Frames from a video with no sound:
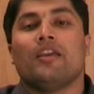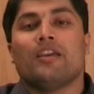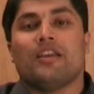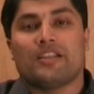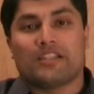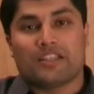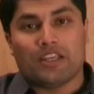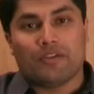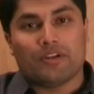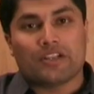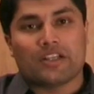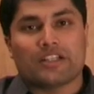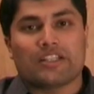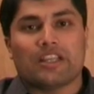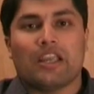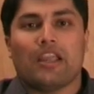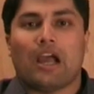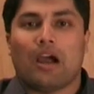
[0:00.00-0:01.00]
इसकी वजह
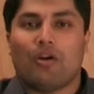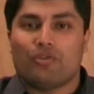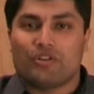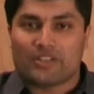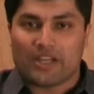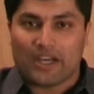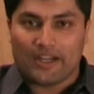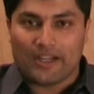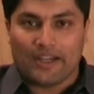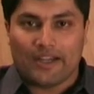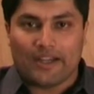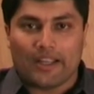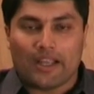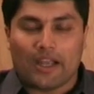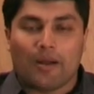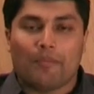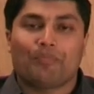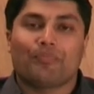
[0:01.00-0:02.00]
से आउटसाइड
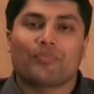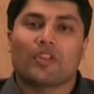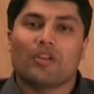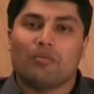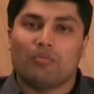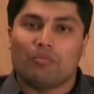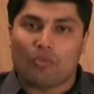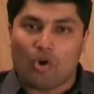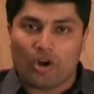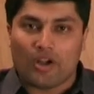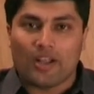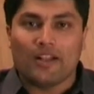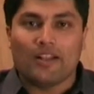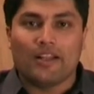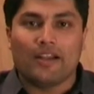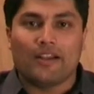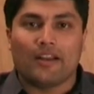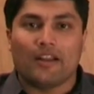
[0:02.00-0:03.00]
इंडिया
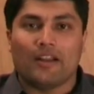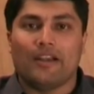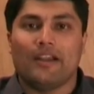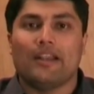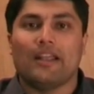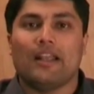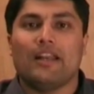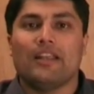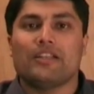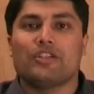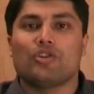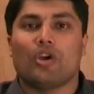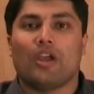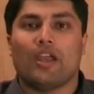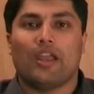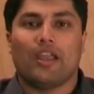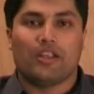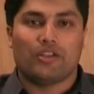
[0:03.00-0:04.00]
मॉडर्न रिटेलिंग जो
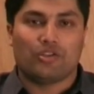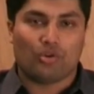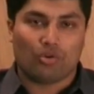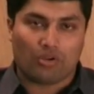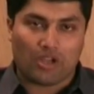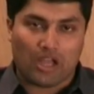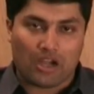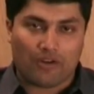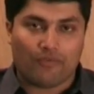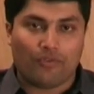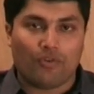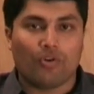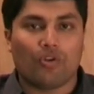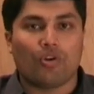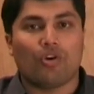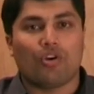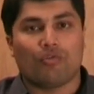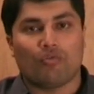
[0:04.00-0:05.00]
है जो
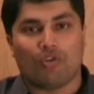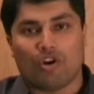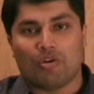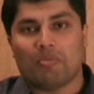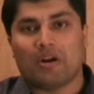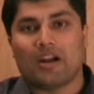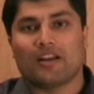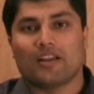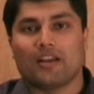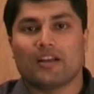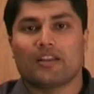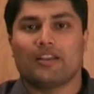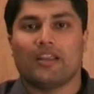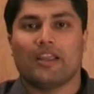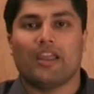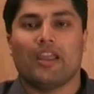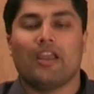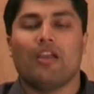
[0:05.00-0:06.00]
कारफोर और वॉलमार्ट
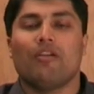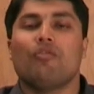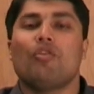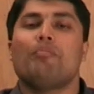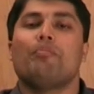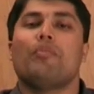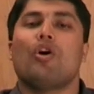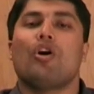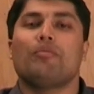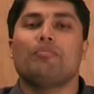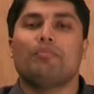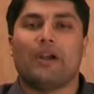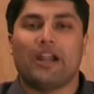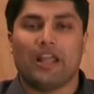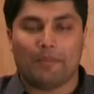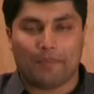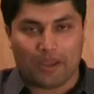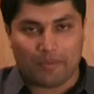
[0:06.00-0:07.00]
करते हैं वो बहुत
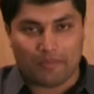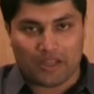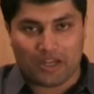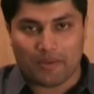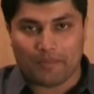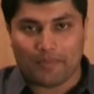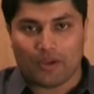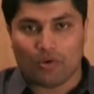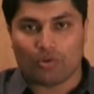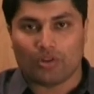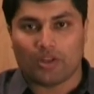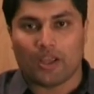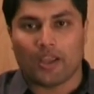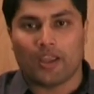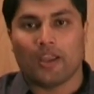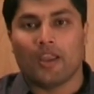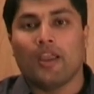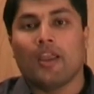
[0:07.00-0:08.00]
बड़े पैमाने पे होता
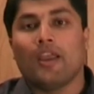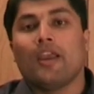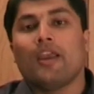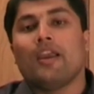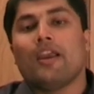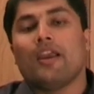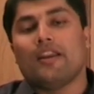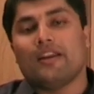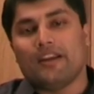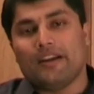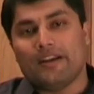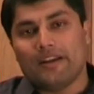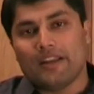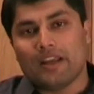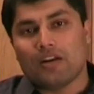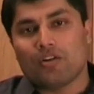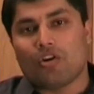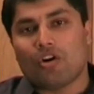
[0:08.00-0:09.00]
है इन
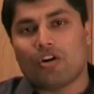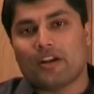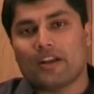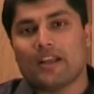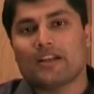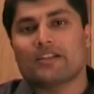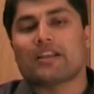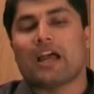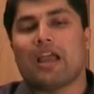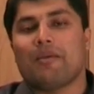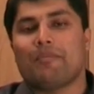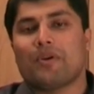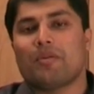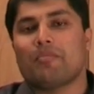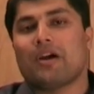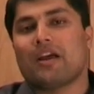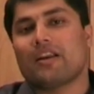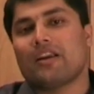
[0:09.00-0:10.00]
इंडियन कॉन्टेक्स्ट
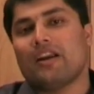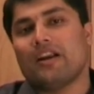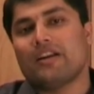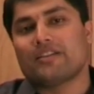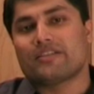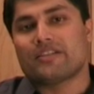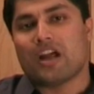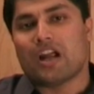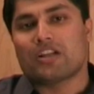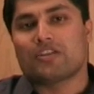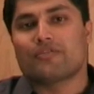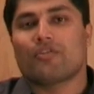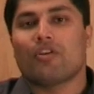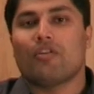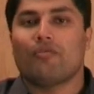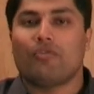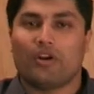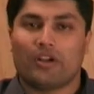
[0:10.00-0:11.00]
हाइपर मार्केट स्टार्ट
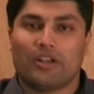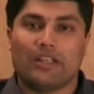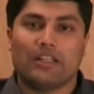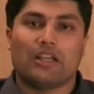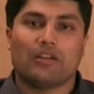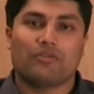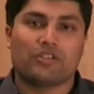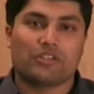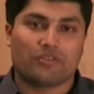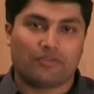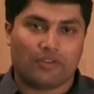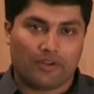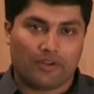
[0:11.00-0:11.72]
फ्रॉम 40,000 स्क्वायर